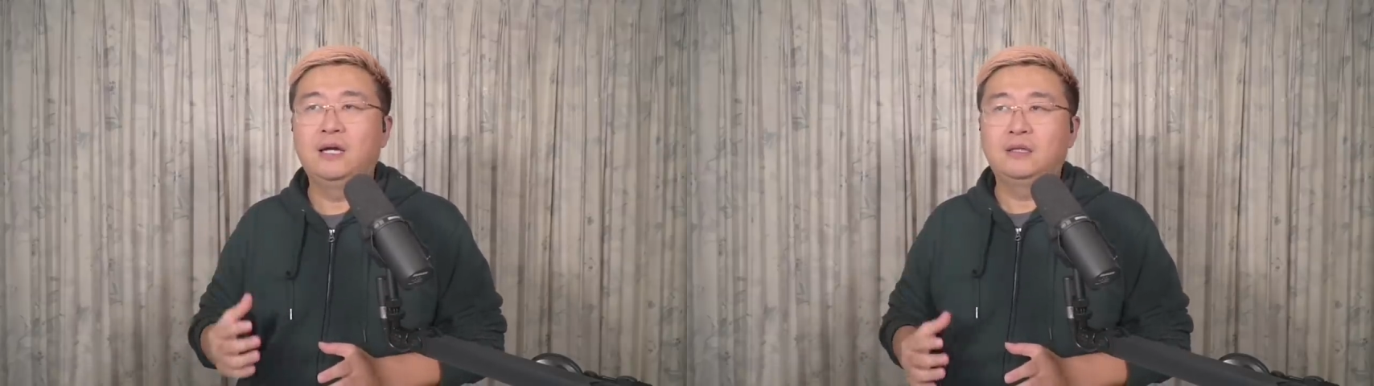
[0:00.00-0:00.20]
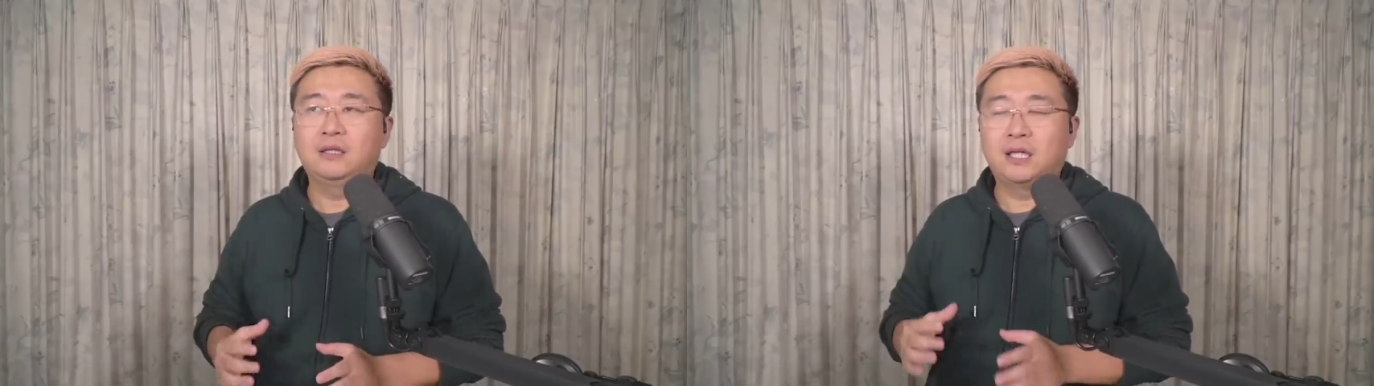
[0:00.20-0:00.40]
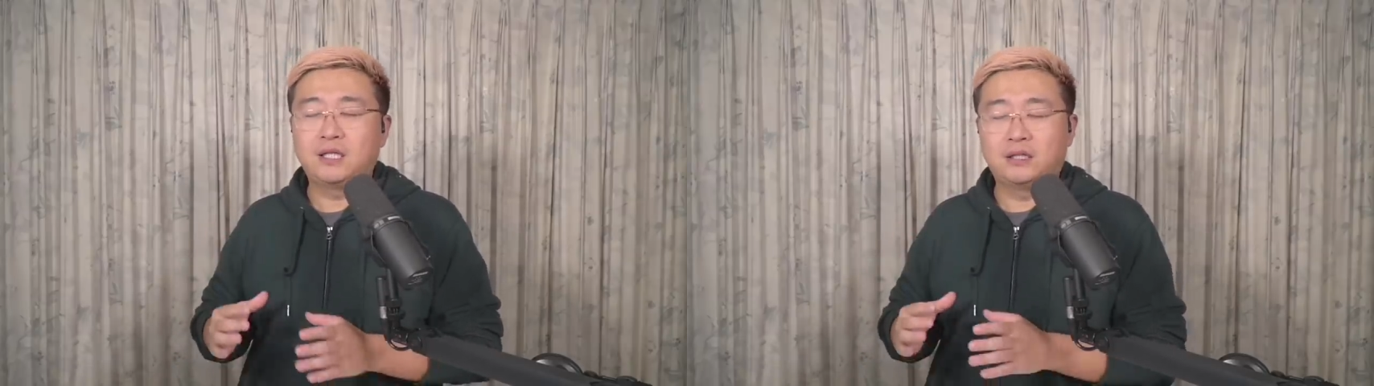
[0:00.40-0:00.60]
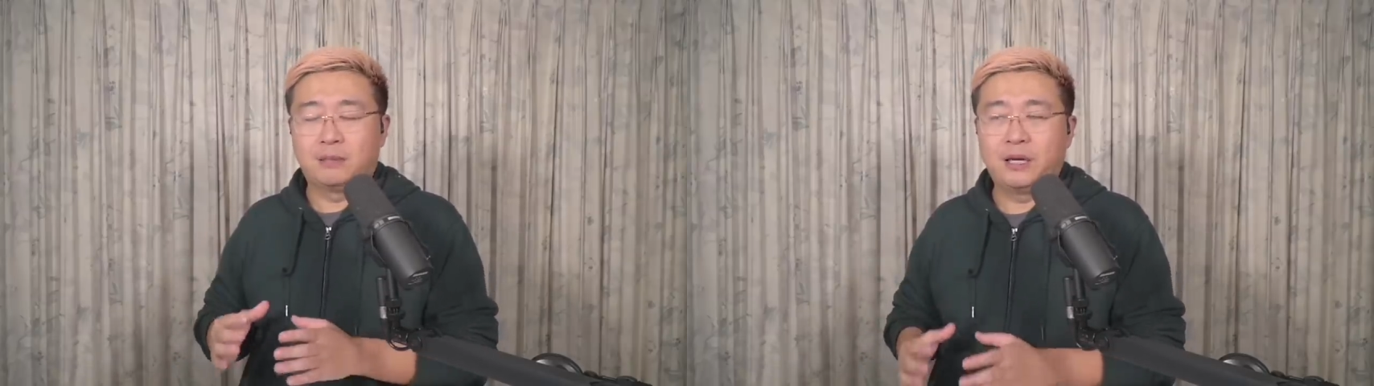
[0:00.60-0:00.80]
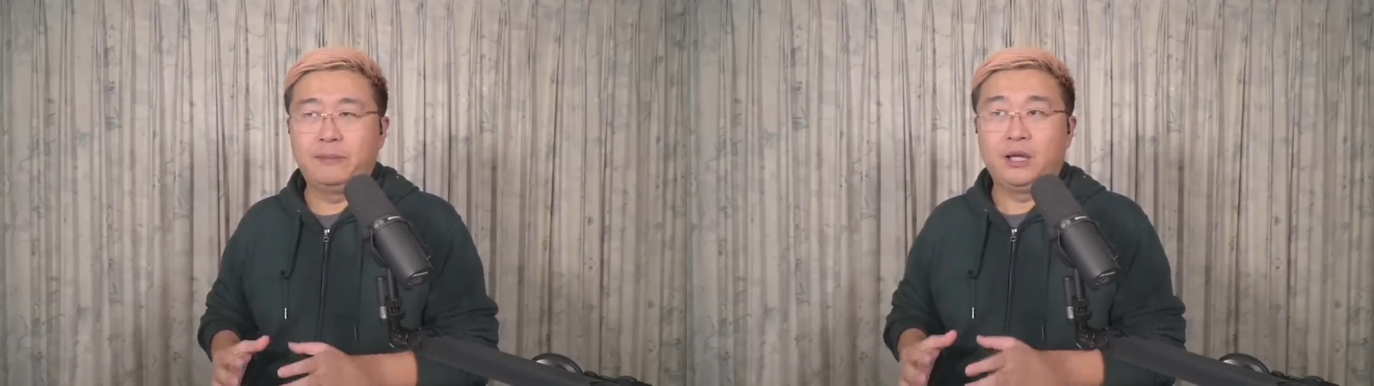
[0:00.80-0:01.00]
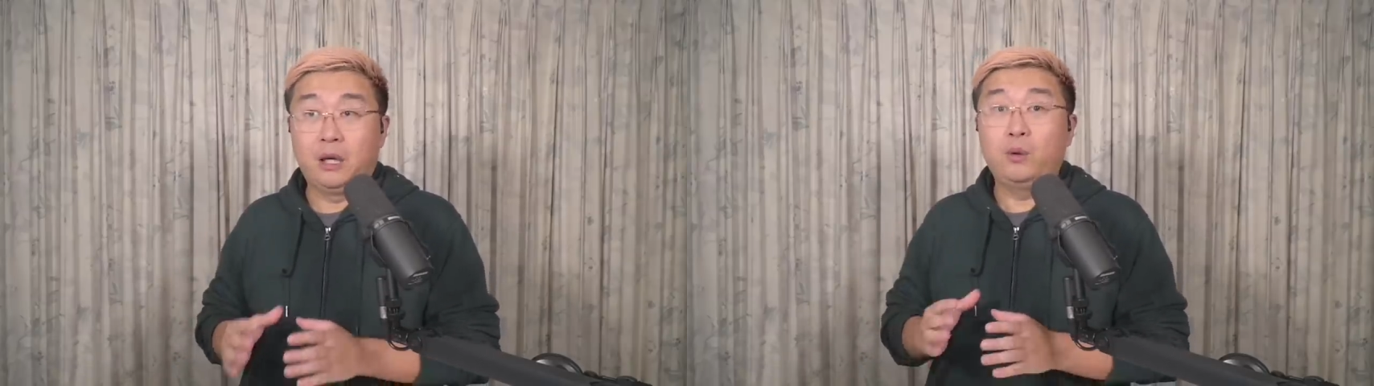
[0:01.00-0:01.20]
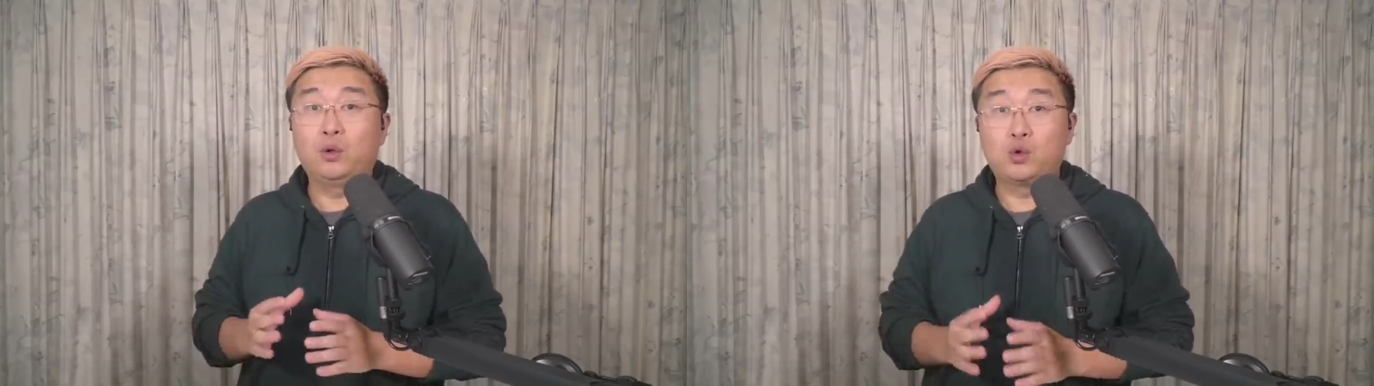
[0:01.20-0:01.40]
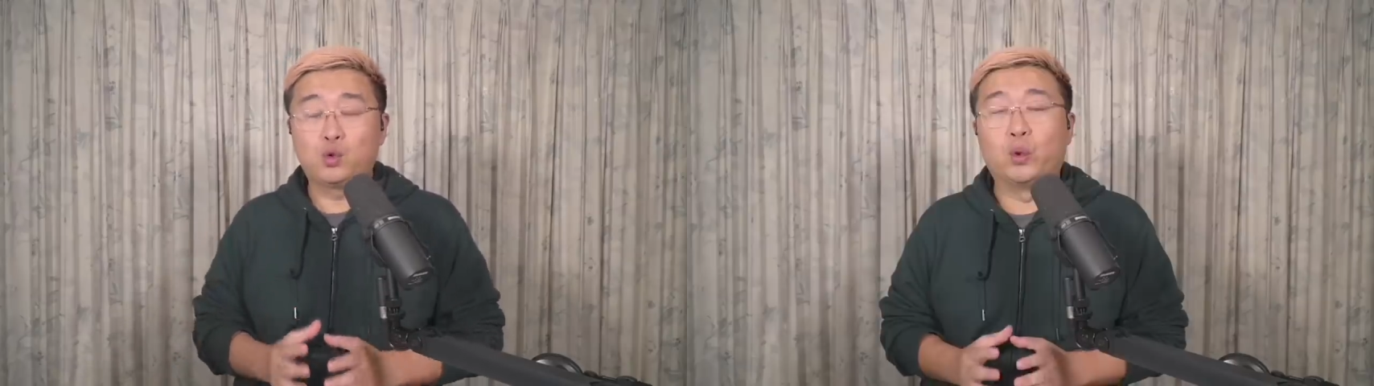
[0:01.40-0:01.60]
像他这样党派里面也会
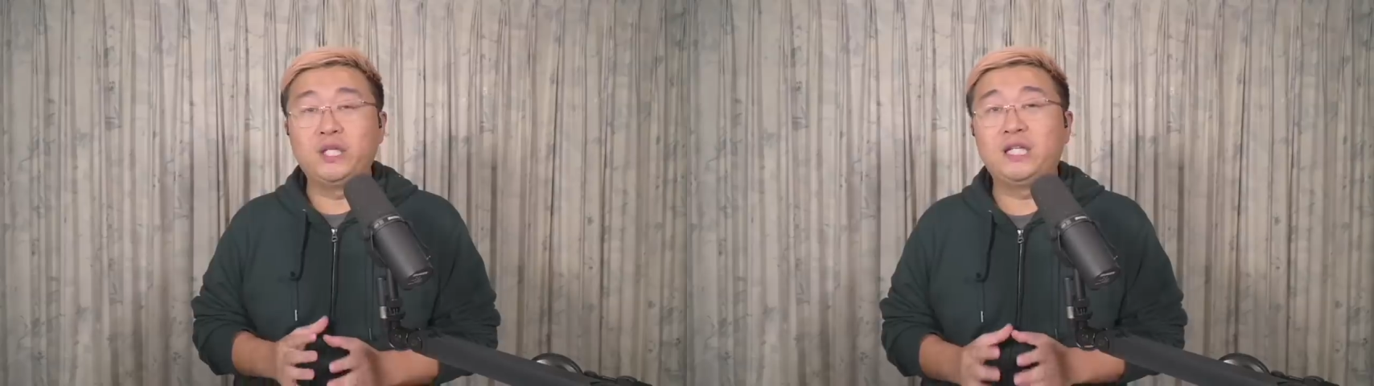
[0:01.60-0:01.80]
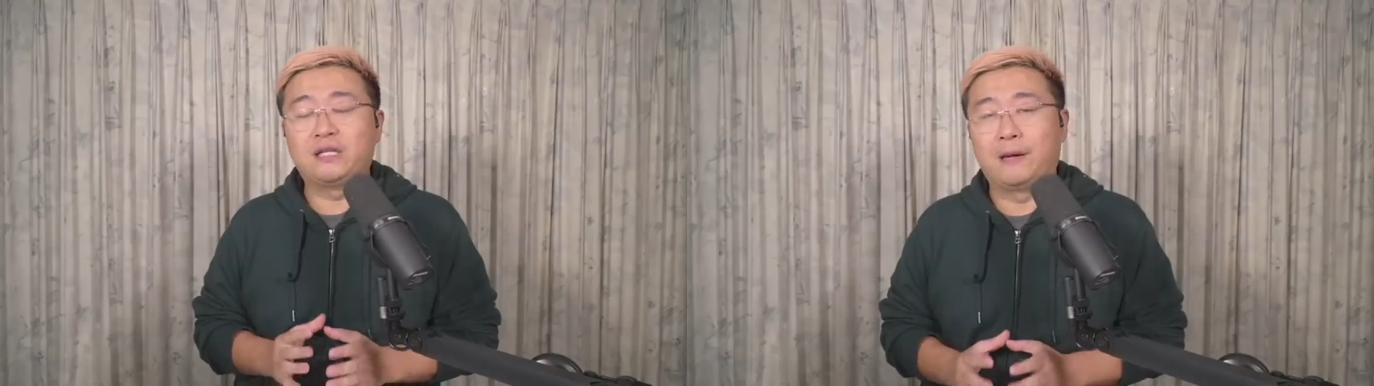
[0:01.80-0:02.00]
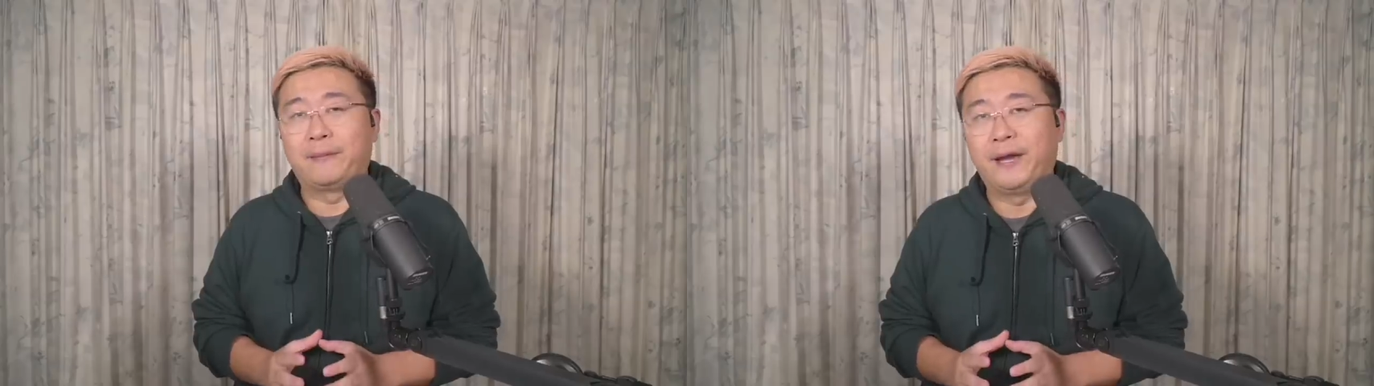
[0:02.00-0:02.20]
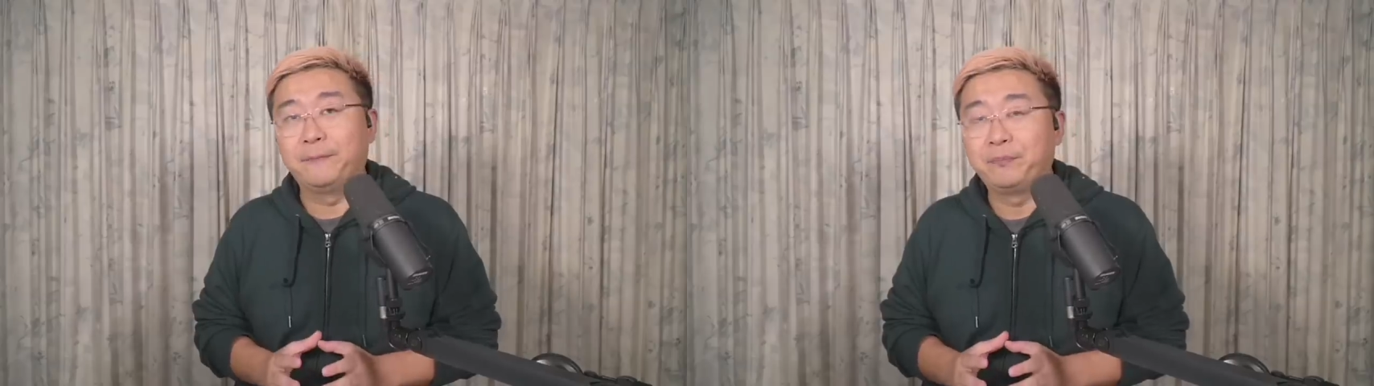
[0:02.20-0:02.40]
有左翼的党派。